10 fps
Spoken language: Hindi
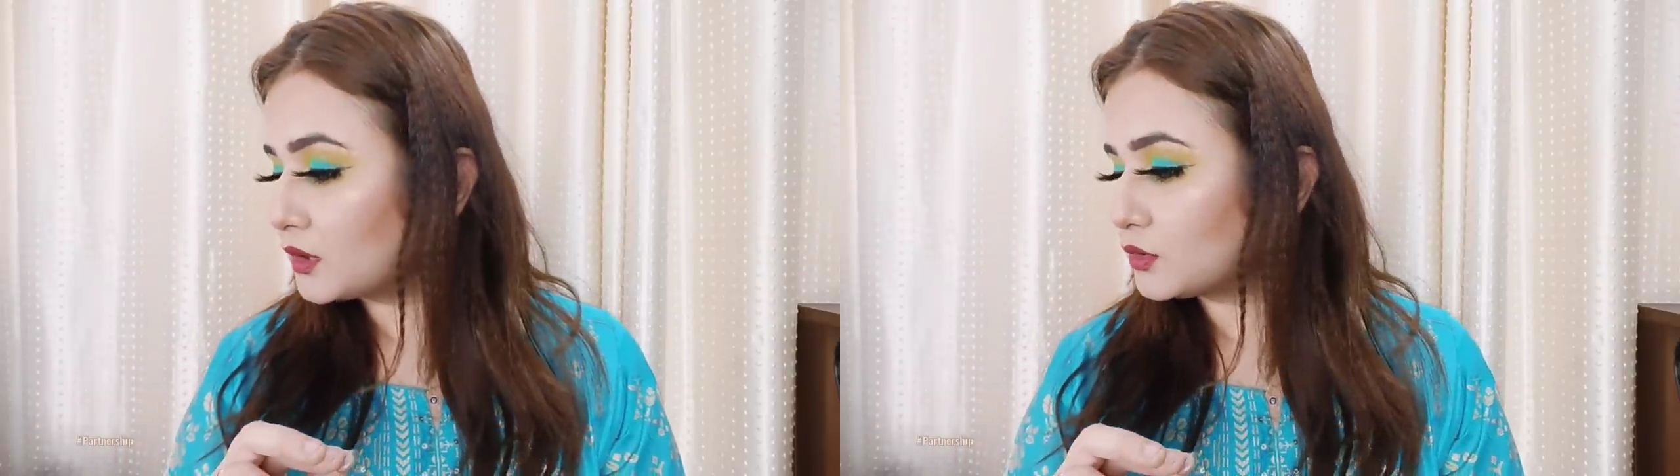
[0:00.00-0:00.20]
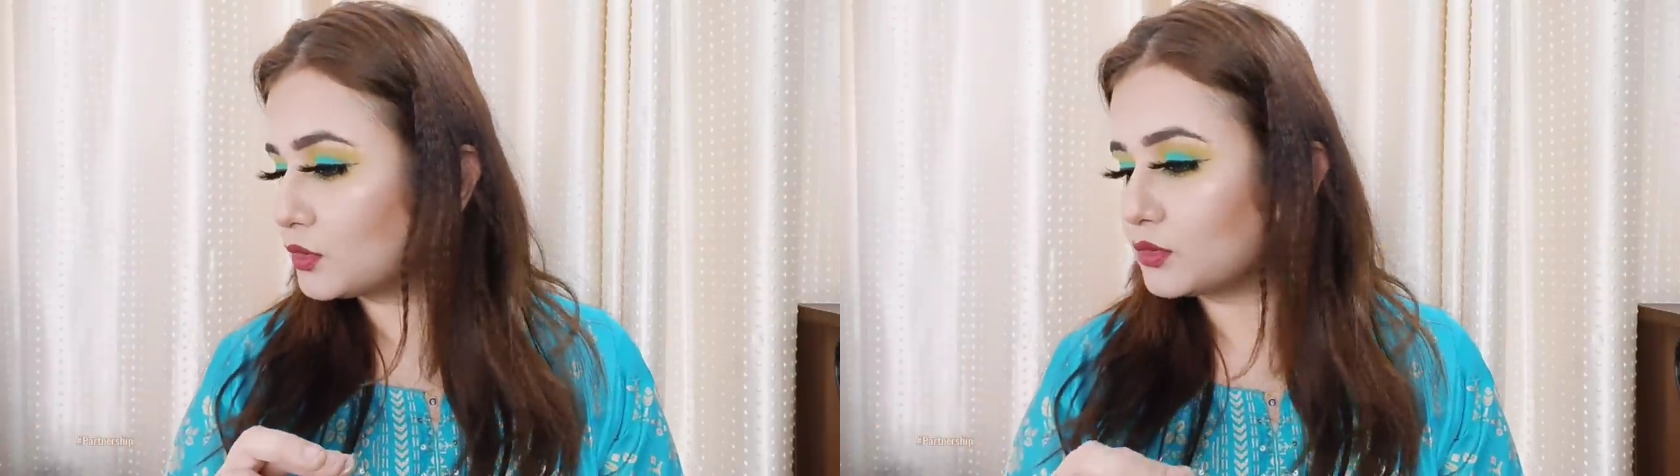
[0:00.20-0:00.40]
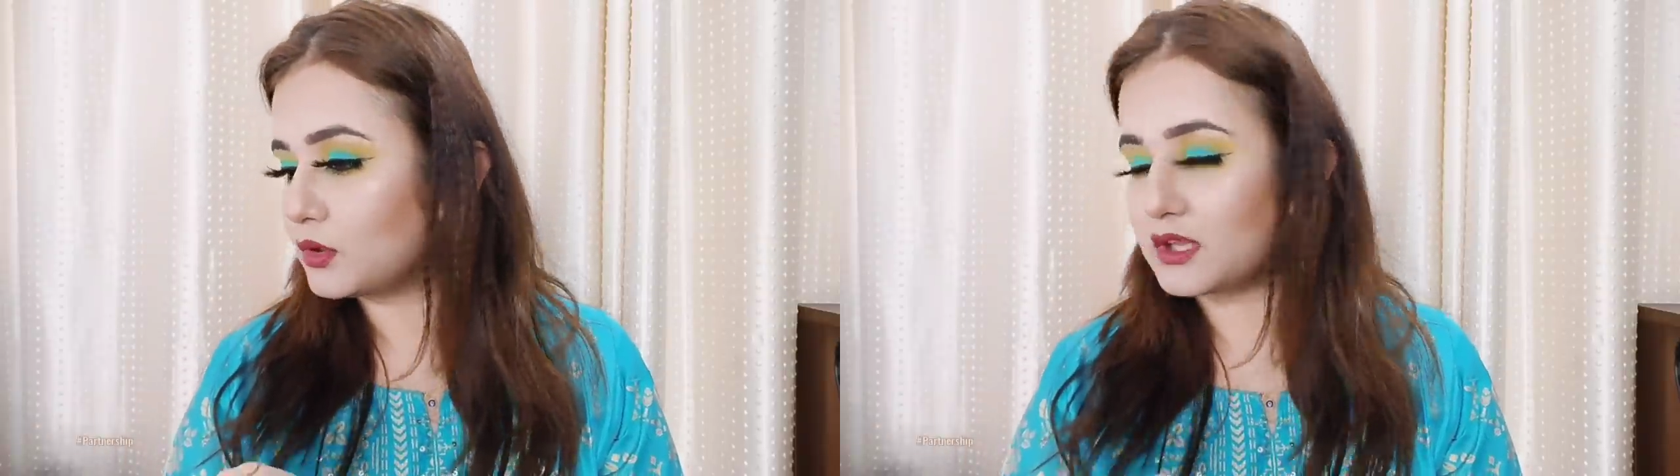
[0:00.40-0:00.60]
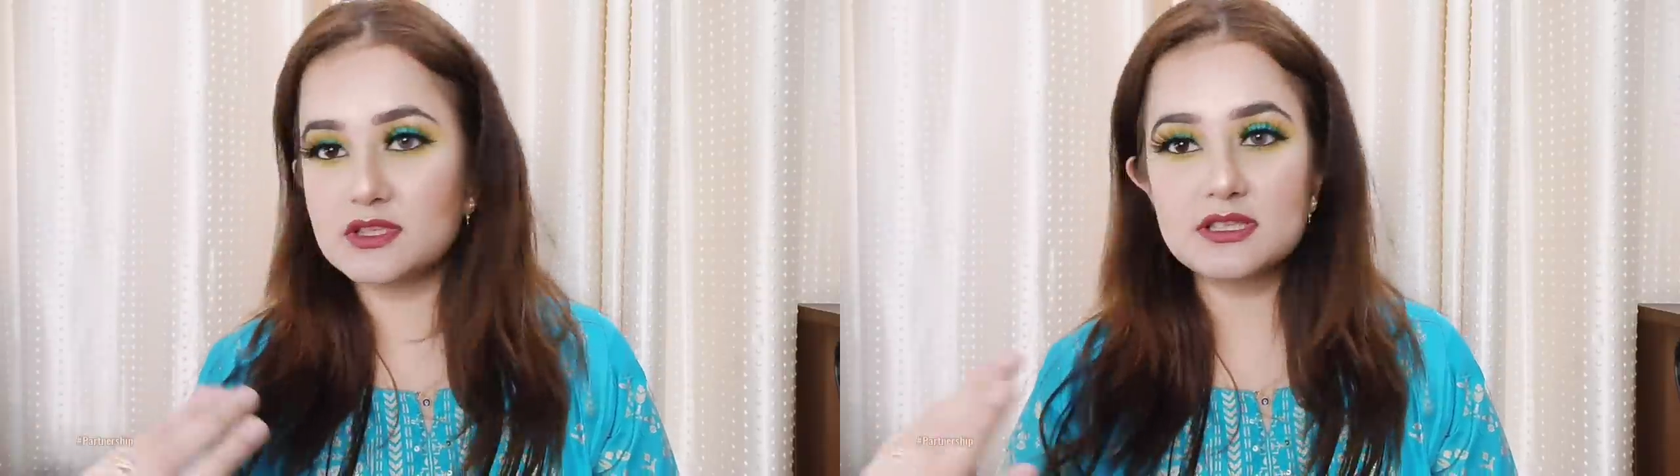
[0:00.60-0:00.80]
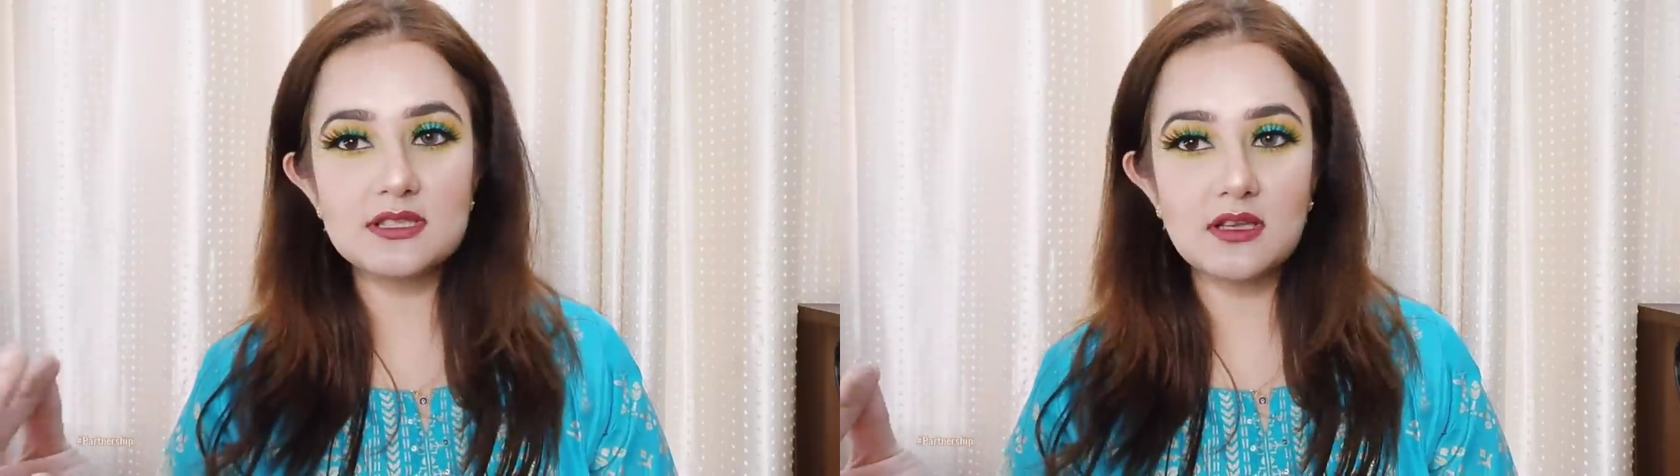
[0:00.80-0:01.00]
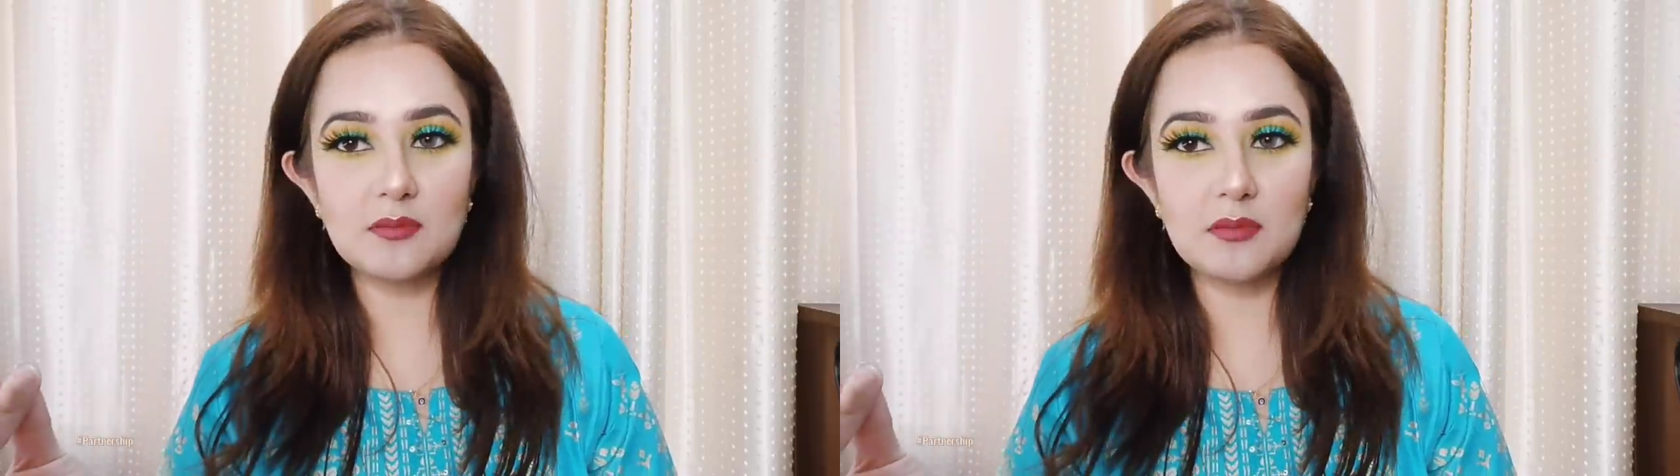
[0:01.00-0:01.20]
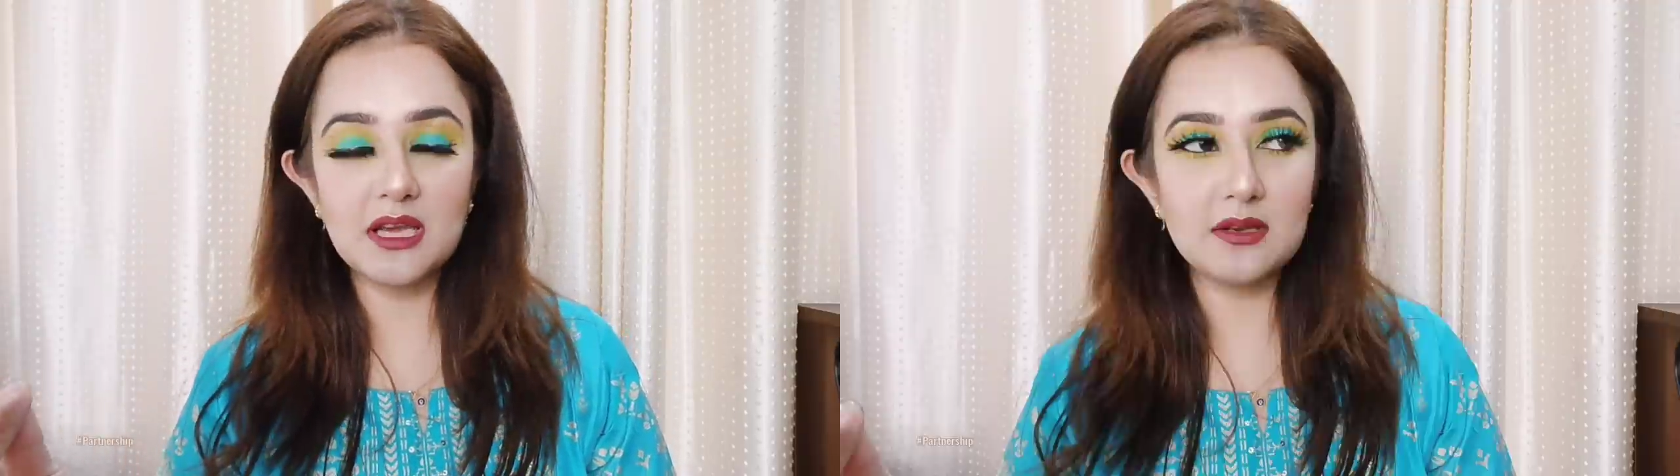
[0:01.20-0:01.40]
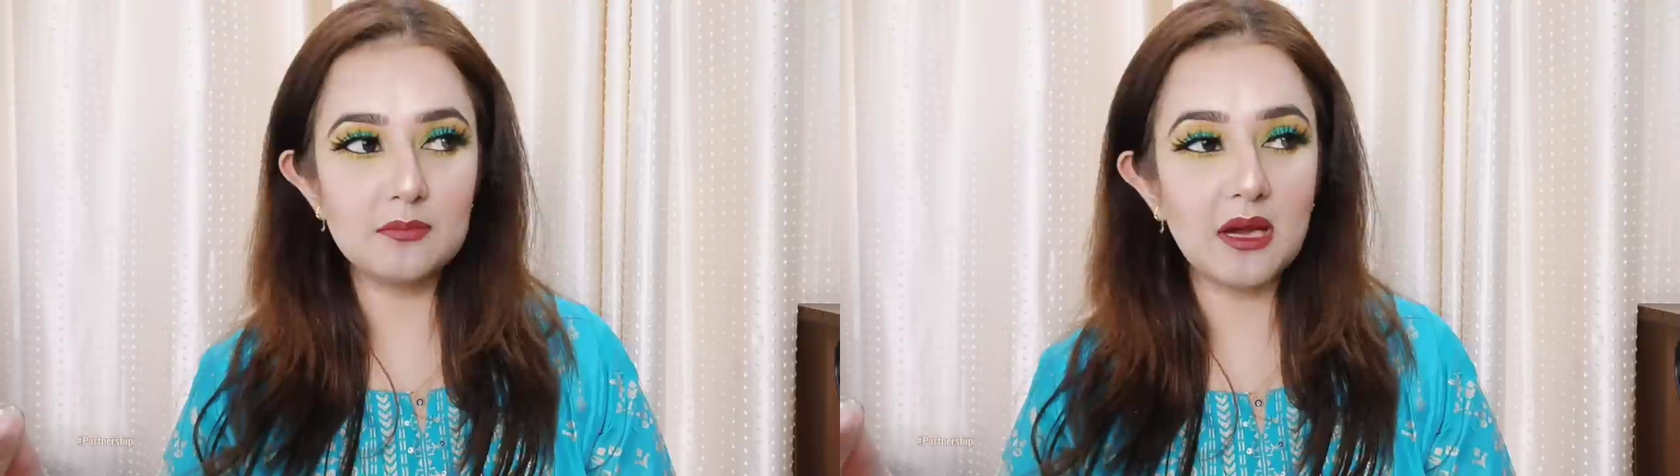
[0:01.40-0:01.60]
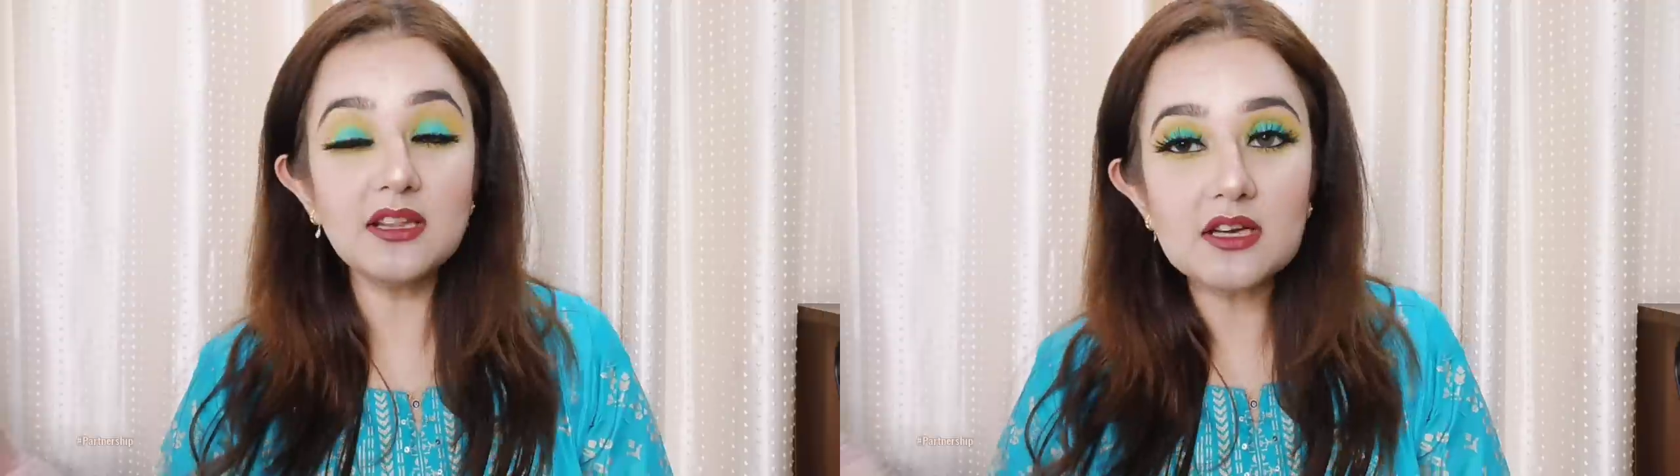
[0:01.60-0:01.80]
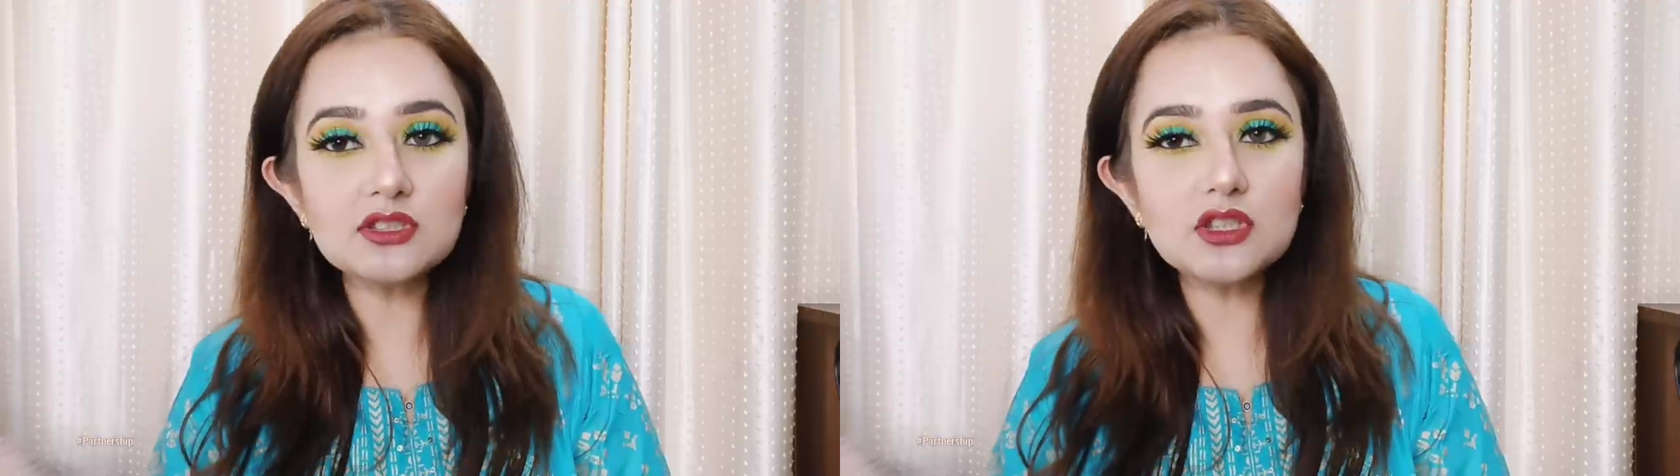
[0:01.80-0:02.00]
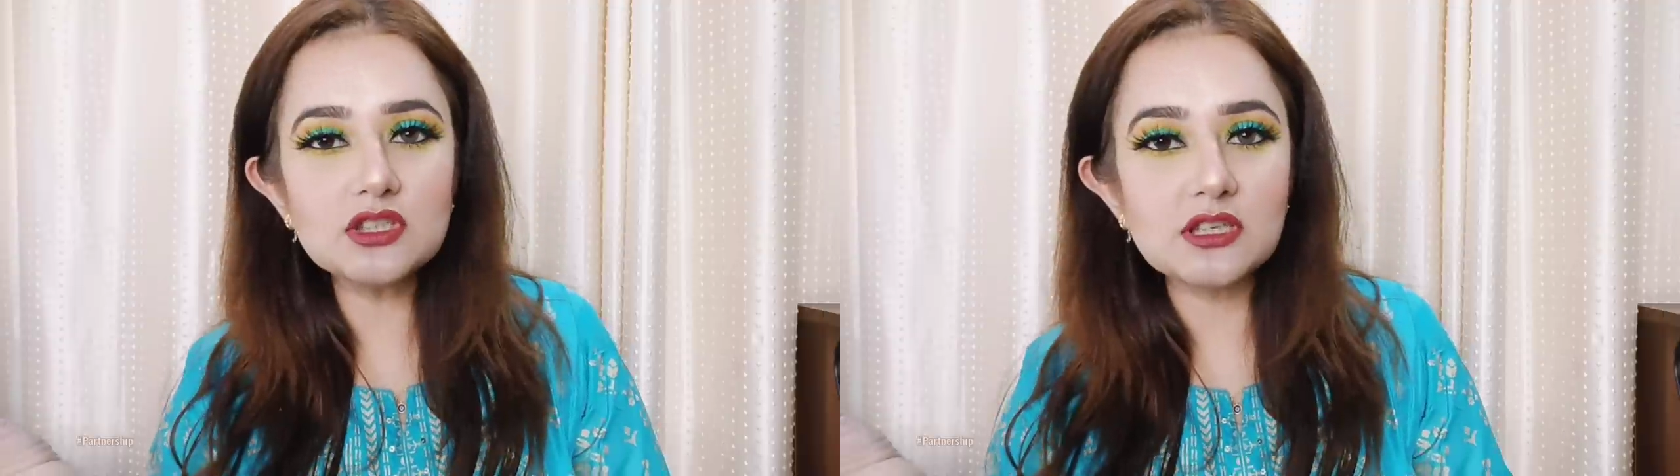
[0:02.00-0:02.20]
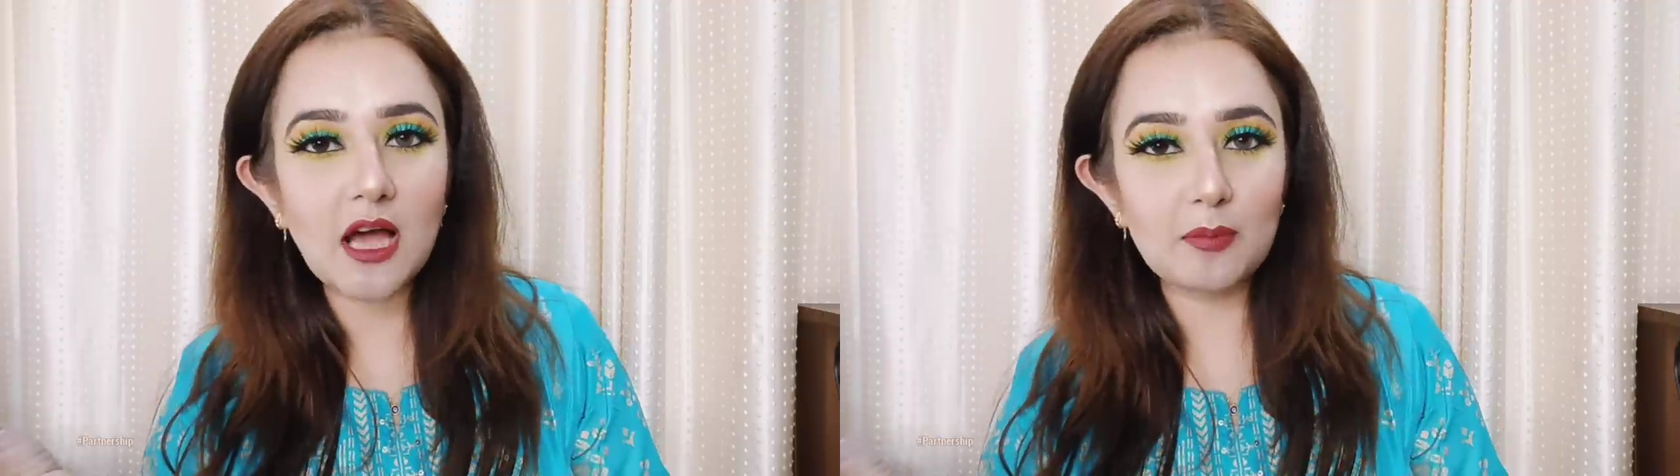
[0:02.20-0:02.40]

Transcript: तो हाँ जी मही बाई अच्छा जी